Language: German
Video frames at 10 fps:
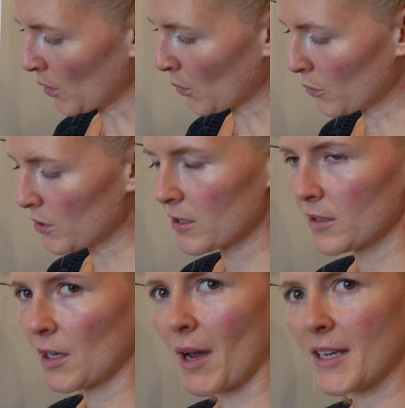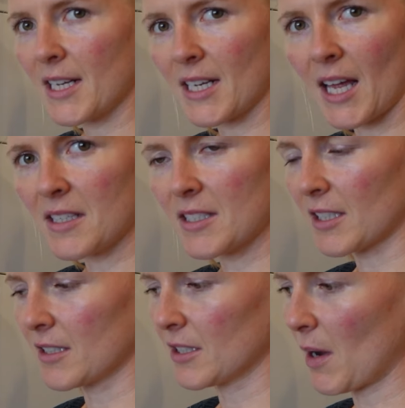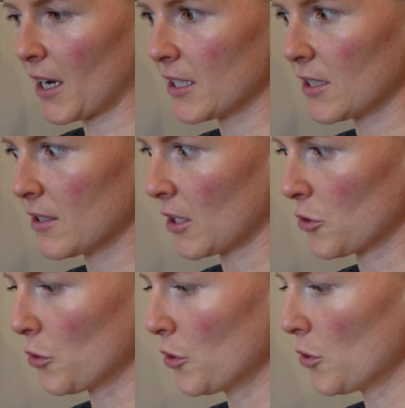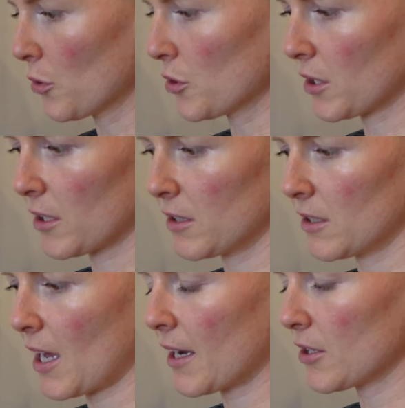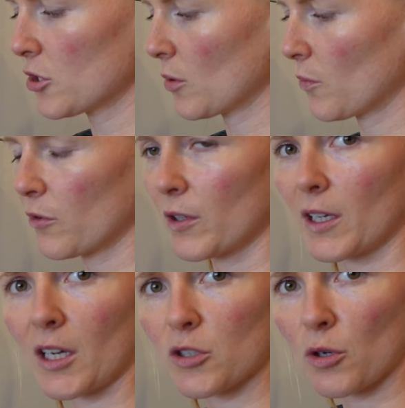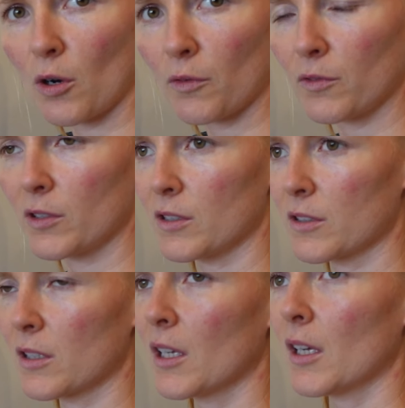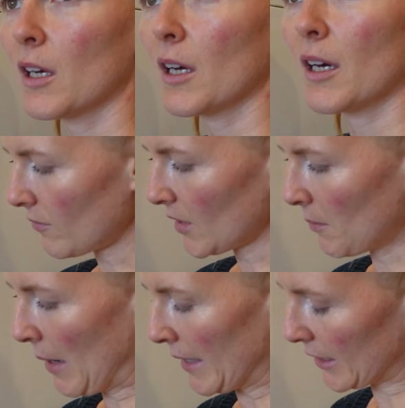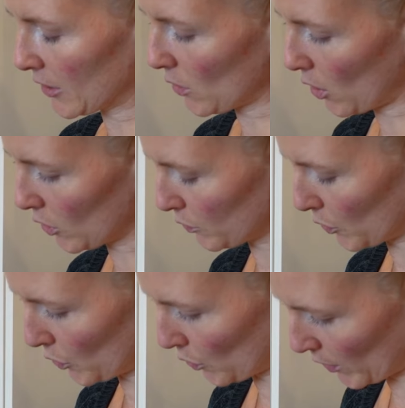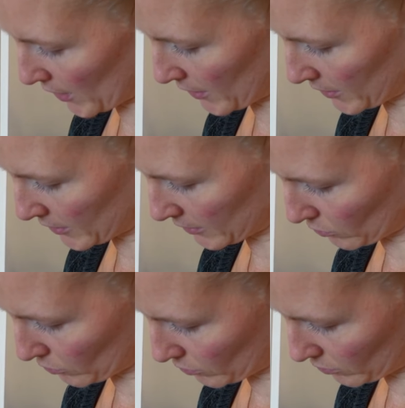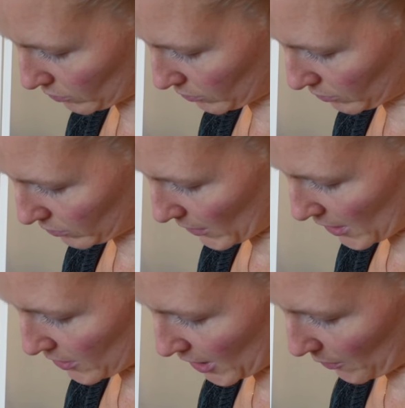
Und da mache ich halt alles drin. Ich mache hier den Naturjoghurt drinnen, Eintöpfe, Kartoffeln, meine Knochenbrühe, also ich